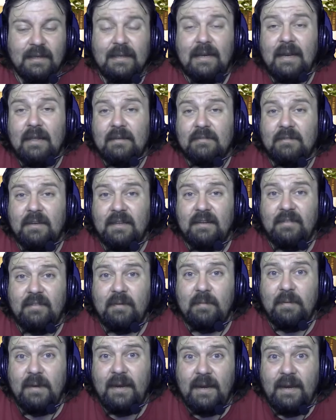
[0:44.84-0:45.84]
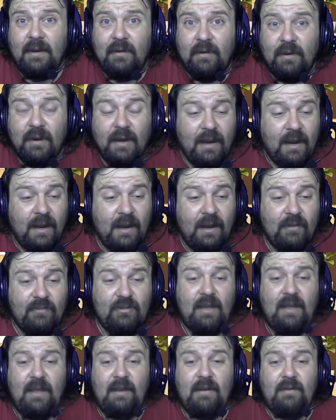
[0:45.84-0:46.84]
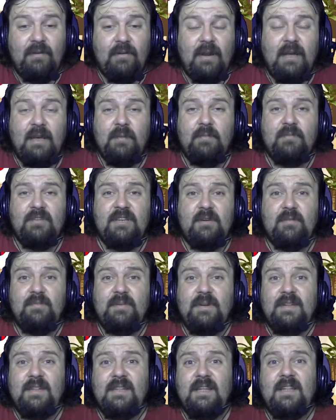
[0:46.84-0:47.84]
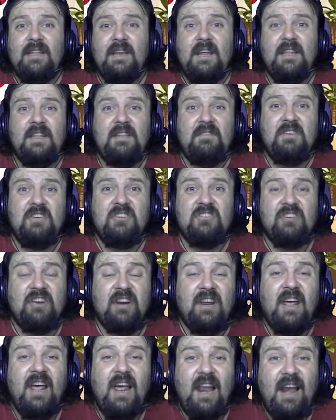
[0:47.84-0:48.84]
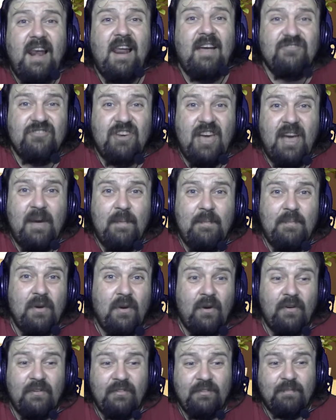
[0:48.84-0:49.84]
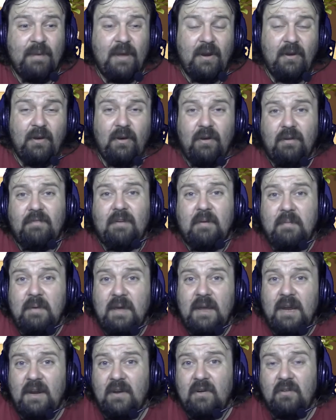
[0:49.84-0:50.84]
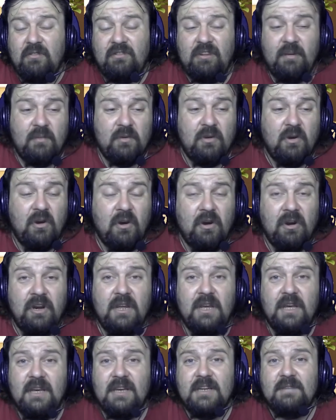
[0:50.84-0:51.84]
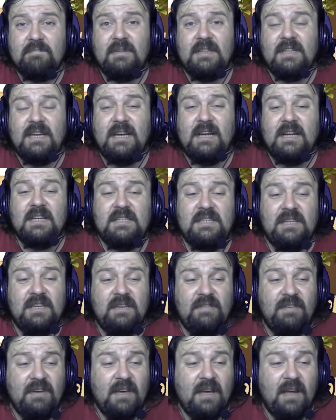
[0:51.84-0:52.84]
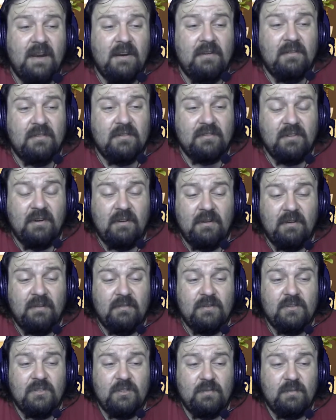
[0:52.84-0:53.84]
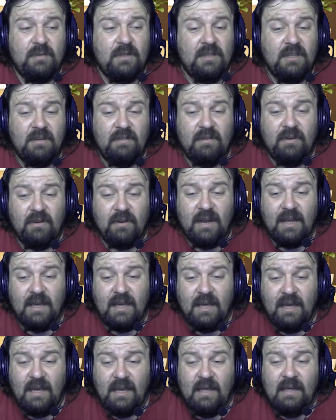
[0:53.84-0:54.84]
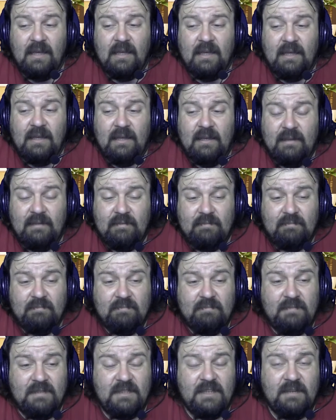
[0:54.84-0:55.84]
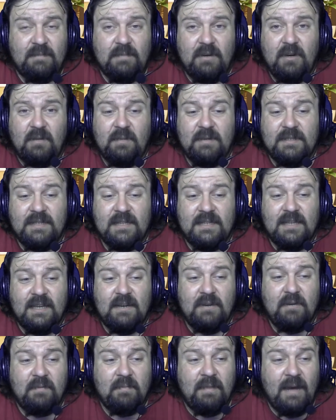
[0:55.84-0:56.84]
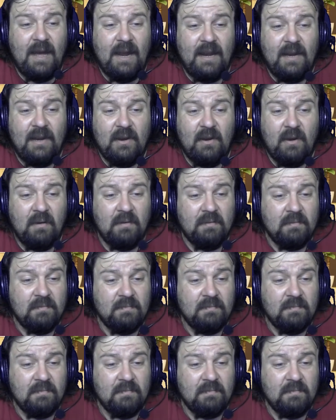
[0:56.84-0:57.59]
La squadra va bene, non è, cioè, non è, che possiamo pretendere di vincere la Champions, però va bene, non siamo noni, metà classifica, non so, i vostri obiettivi non è che mi sembrano abbastanza normali, no?